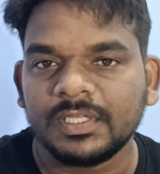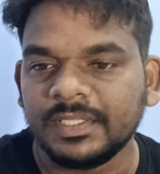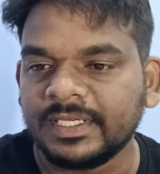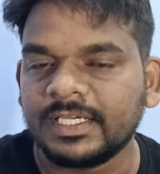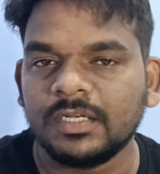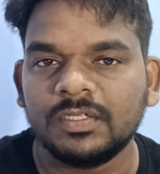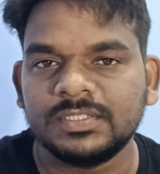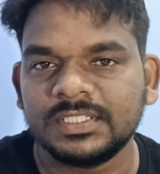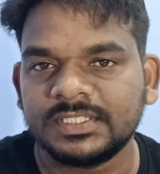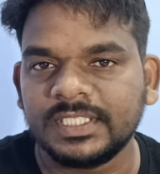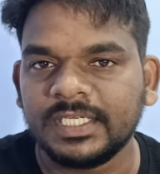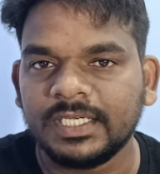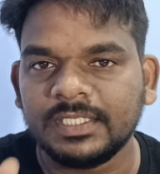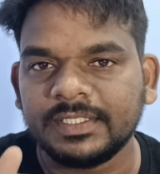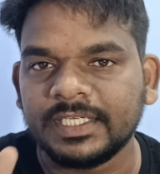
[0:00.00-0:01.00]
నిఖిల్
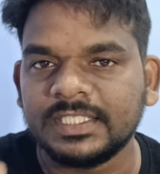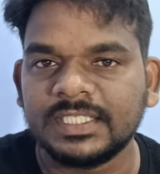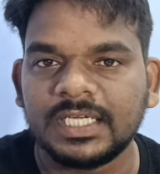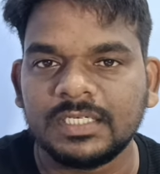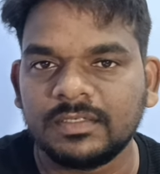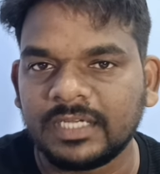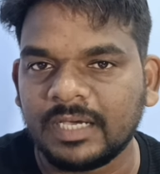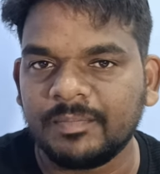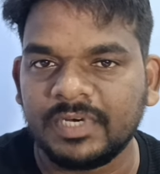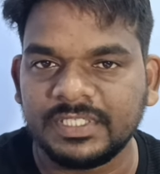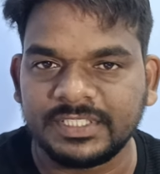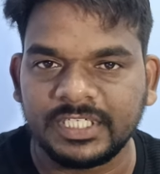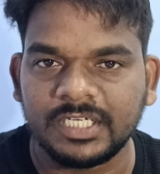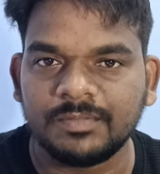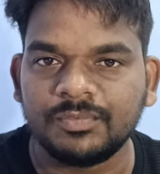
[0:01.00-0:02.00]
వచ్చేసి తేజాను
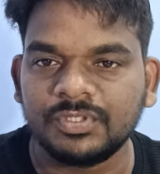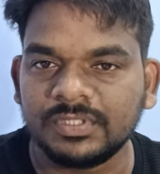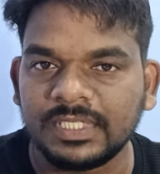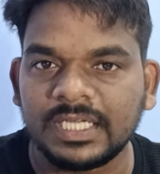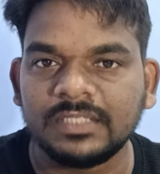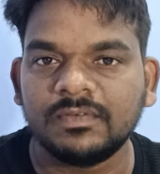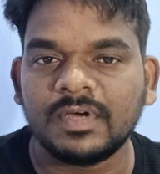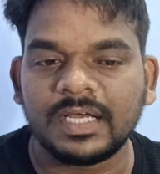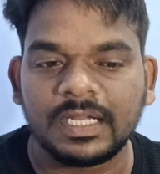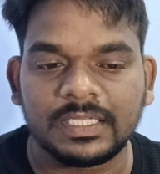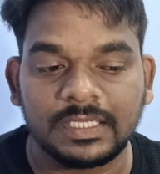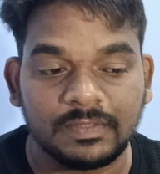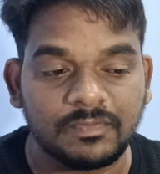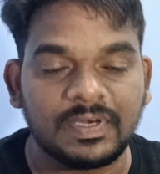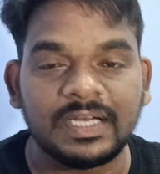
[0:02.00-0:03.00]
నామినేట్ చేయడము దాని ద్వారా
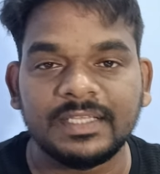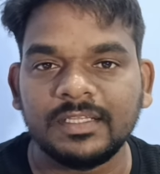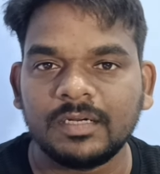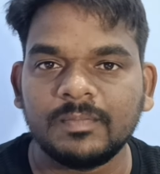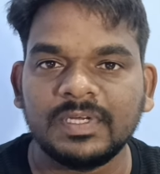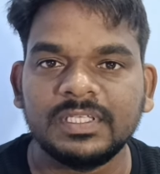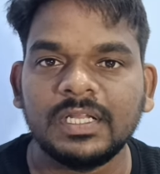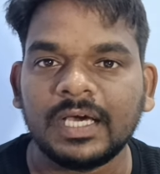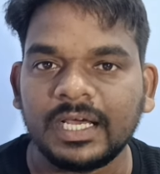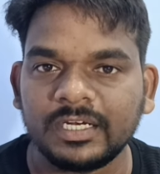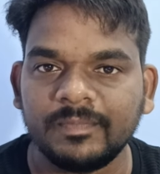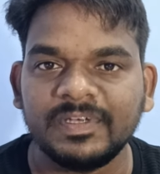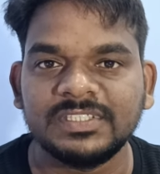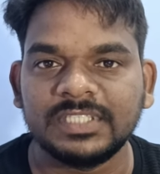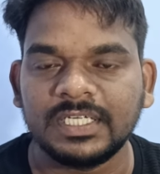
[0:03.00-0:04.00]
వాళ్ళిద్దరి మధ్యలో
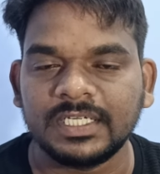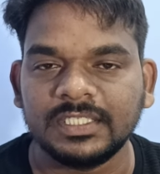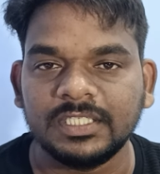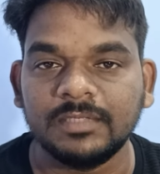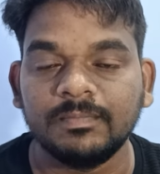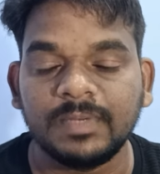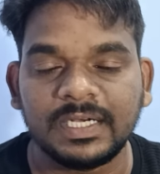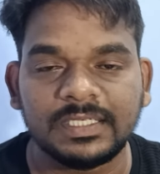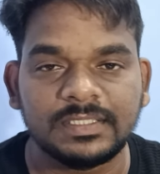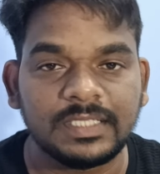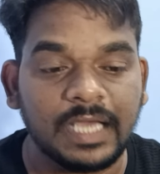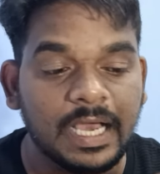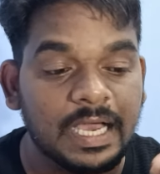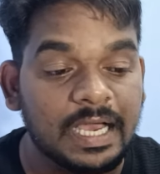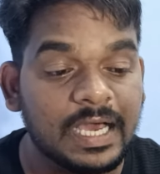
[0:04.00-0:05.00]
ఆర్గ్యుమెంట్ జరిగింది బట్
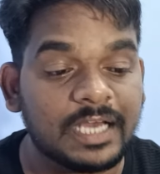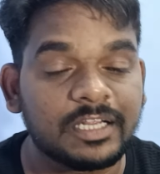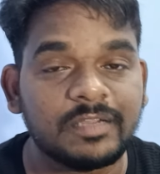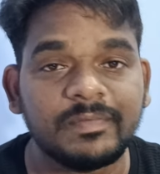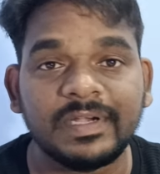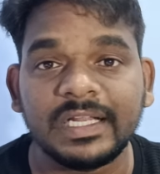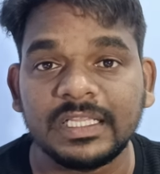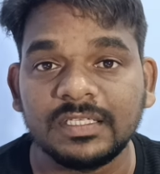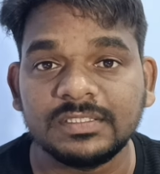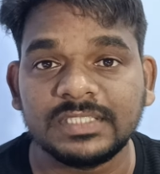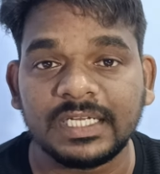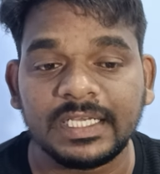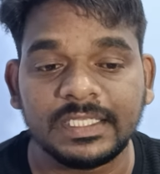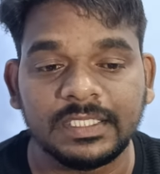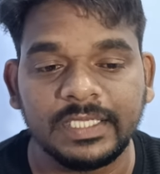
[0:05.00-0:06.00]
ఆ ఆర్గ్యుమెంట్ ఎందుకు
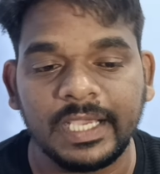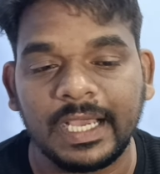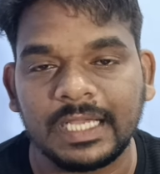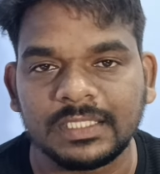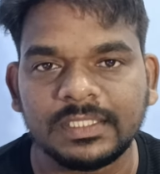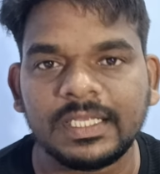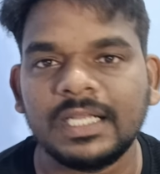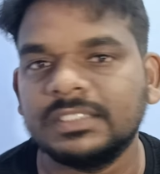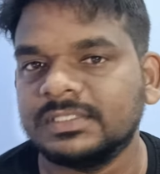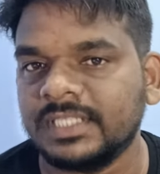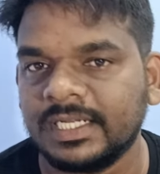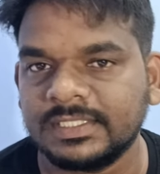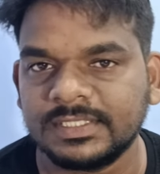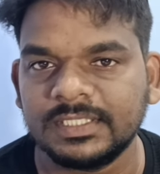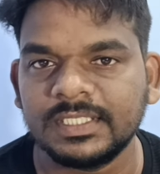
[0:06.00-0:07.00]
జరిగింది అంతలా
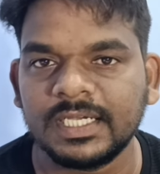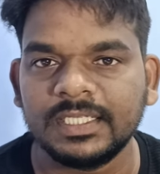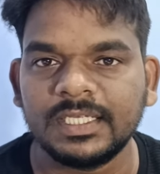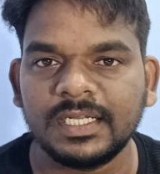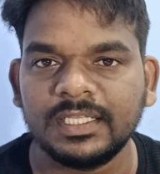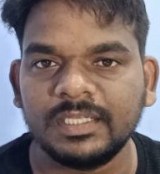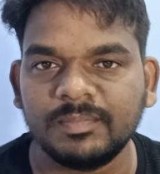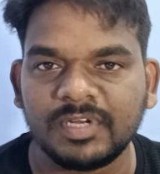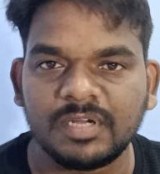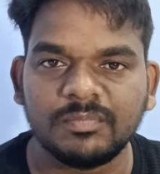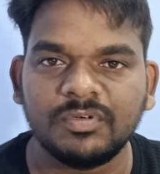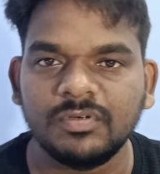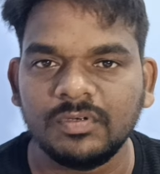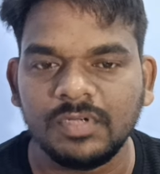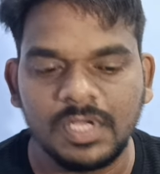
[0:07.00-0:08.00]
సీరియస్ ఎందుకైంది అనేది
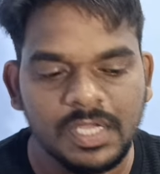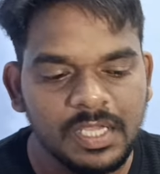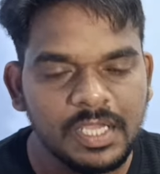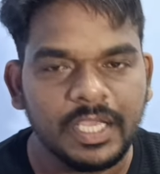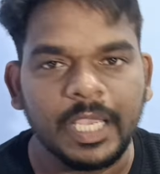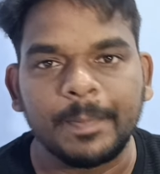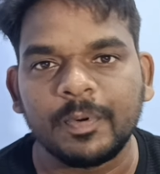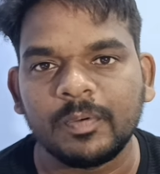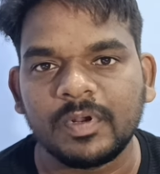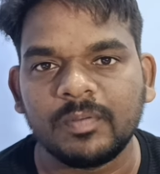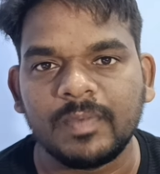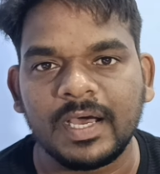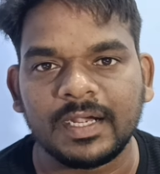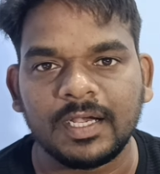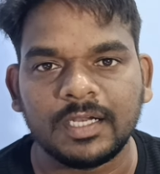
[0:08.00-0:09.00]
మనము ఇప్పుడు
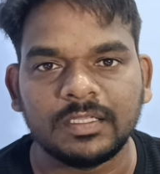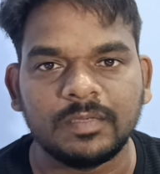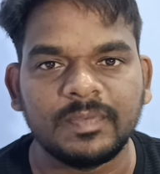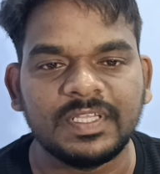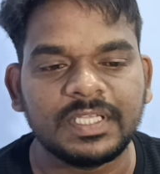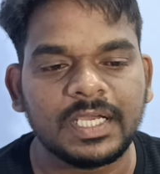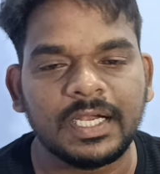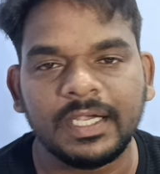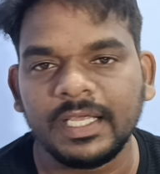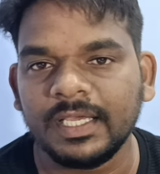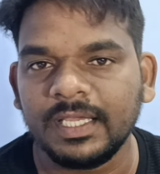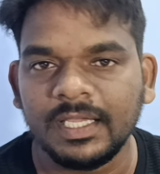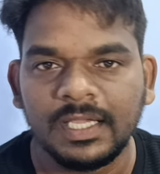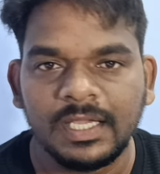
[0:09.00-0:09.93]
మనం మాట్లాడదాం ఎందుకంటే